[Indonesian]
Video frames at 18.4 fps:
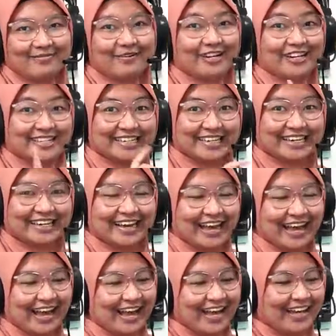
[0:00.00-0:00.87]
Boleh dicek
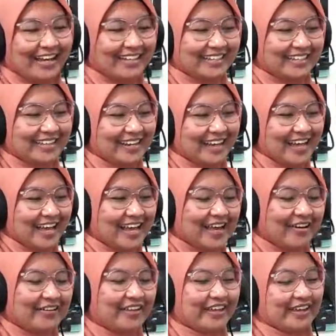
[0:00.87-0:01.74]
ya.
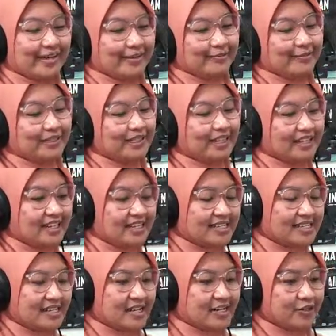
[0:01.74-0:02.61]
Oke, okay,
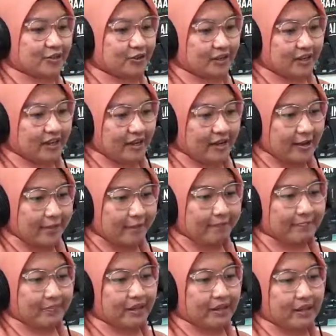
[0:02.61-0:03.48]
pertanyaan selanjutnya.
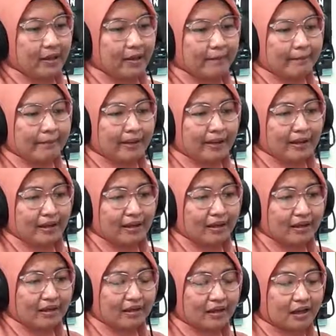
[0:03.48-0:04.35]
Pak,
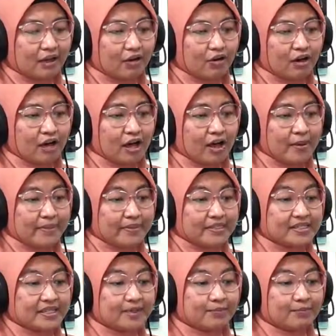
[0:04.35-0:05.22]
kalau
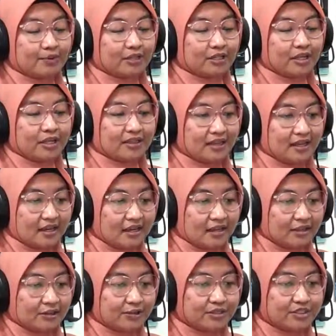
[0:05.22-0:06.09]
habis input data
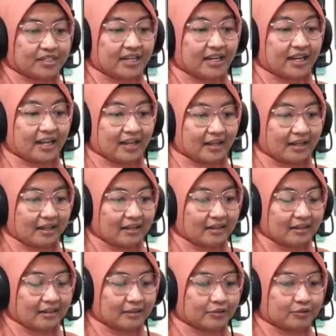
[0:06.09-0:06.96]
terus hilang,
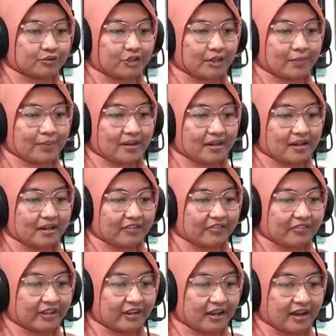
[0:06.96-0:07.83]
terutama
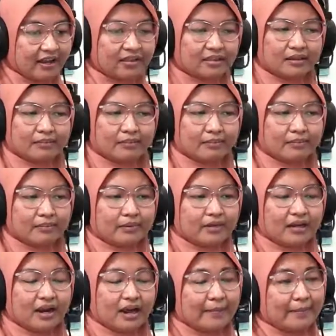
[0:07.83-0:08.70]
daftar item.
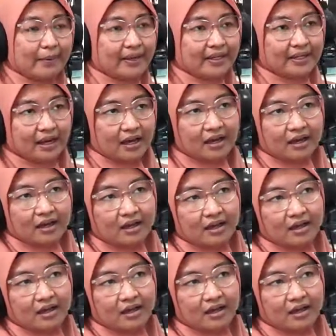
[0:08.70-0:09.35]
Kenapa ya?